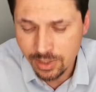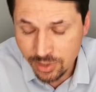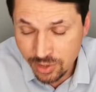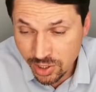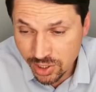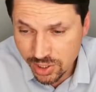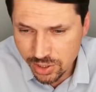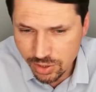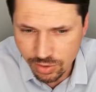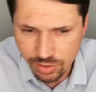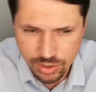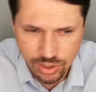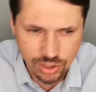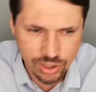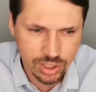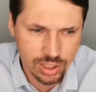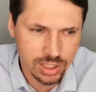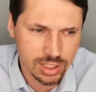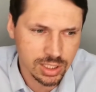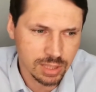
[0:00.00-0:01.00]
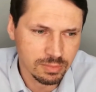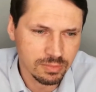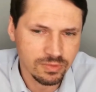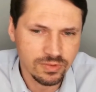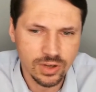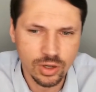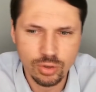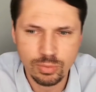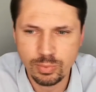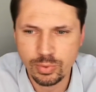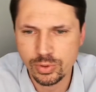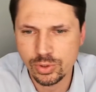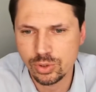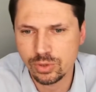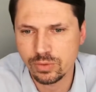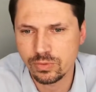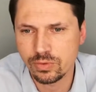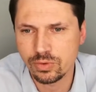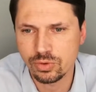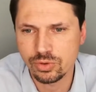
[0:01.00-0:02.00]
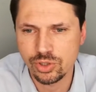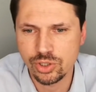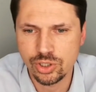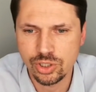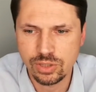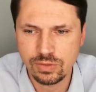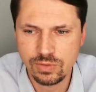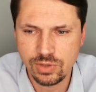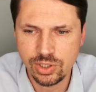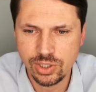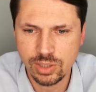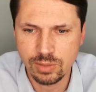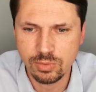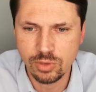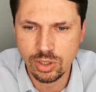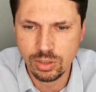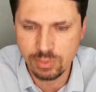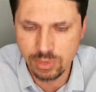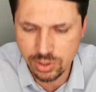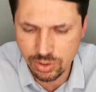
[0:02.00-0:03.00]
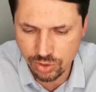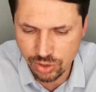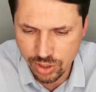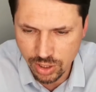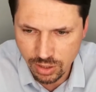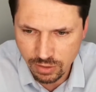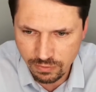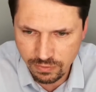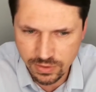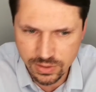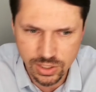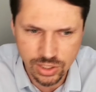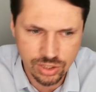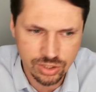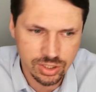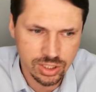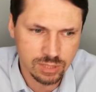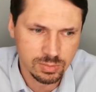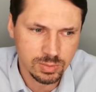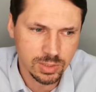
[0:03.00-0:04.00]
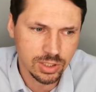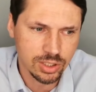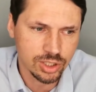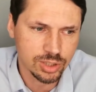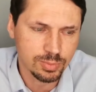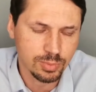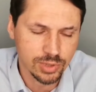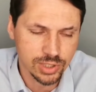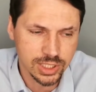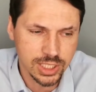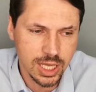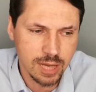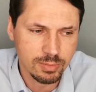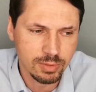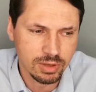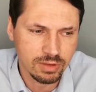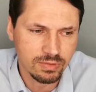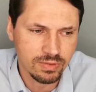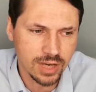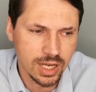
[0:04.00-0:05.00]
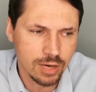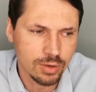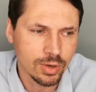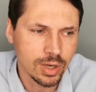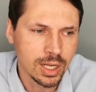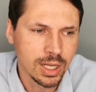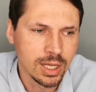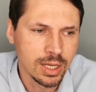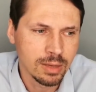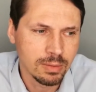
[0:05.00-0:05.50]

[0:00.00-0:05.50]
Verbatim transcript: Nie sądzę, że jest tam wielu posłów, którzy rzeczywiście mogliby coś fizycznie zmienić. Poznałem ich wielu.